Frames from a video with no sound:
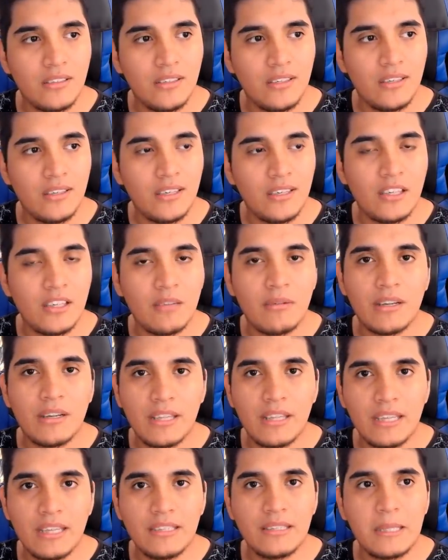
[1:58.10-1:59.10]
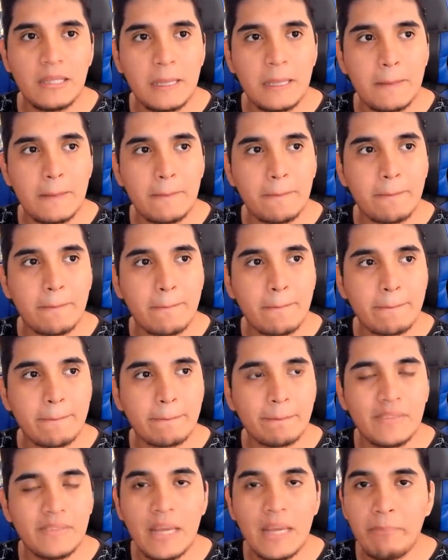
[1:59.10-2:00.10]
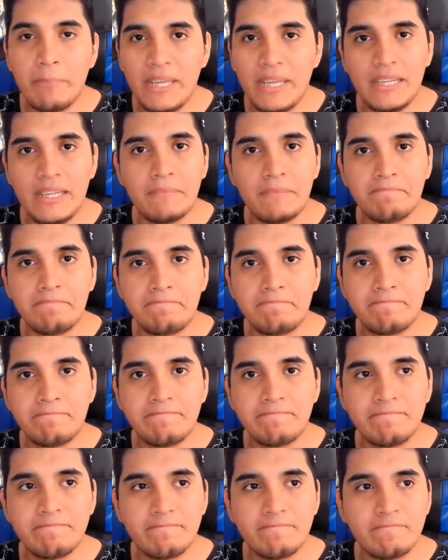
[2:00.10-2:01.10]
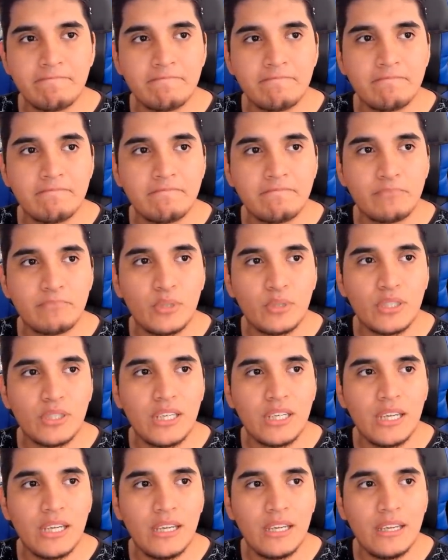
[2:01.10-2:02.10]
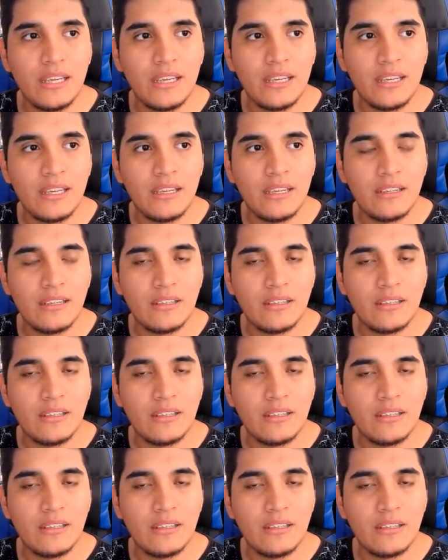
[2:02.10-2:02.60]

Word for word: Y de verdad, da pena. Porque